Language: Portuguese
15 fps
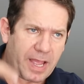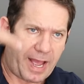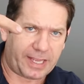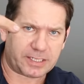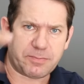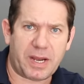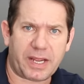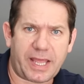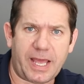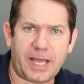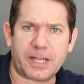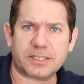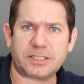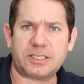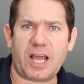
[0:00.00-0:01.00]
as
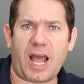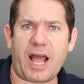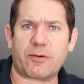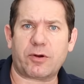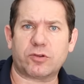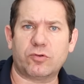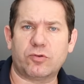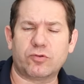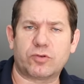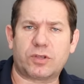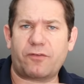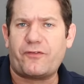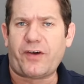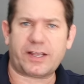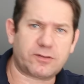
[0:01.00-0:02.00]
mangueiras de água do,
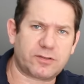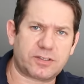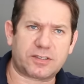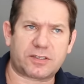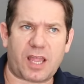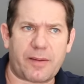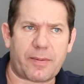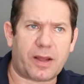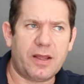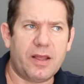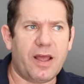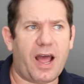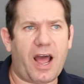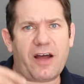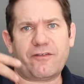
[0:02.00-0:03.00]
que faz o sistema, o
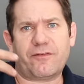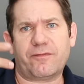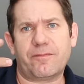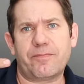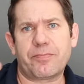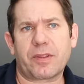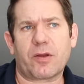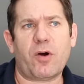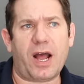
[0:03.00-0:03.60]
radiador.